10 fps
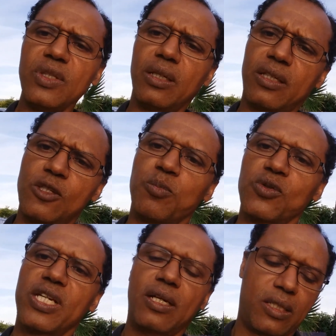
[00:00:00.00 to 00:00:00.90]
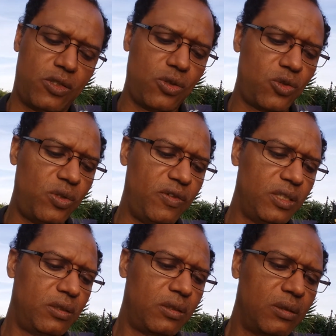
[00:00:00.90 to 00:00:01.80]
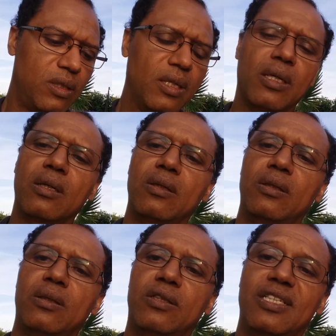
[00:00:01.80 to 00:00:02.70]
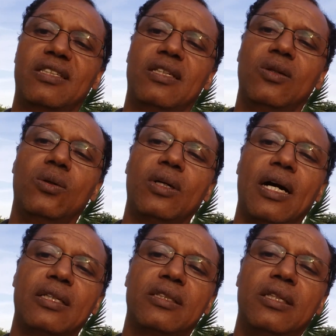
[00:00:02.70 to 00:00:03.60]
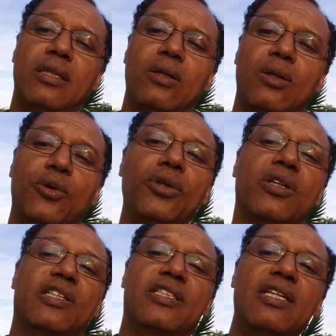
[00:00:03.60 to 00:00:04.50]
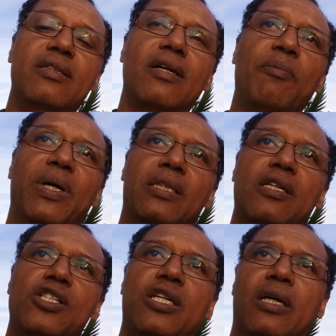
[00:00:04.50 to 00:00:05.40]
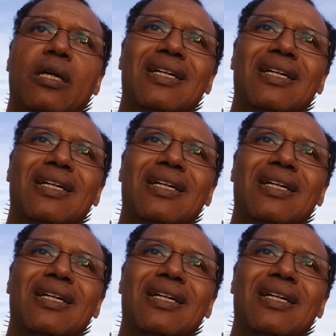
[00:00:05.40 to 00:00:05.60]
et qui se posait la question suivante. Euh, cet îlot A-t-il une recette à partager